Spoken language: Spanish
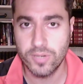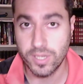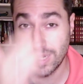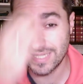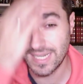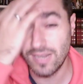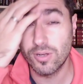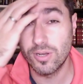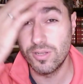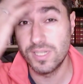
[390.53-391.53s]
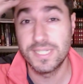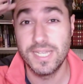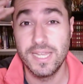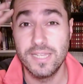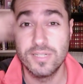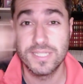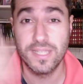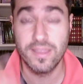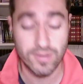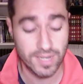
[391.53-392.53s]
que hubiera salido con lo del sello
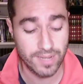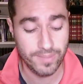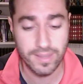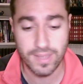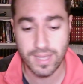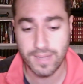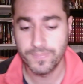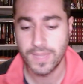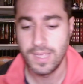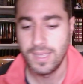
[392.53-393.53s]
este de lo de la vida.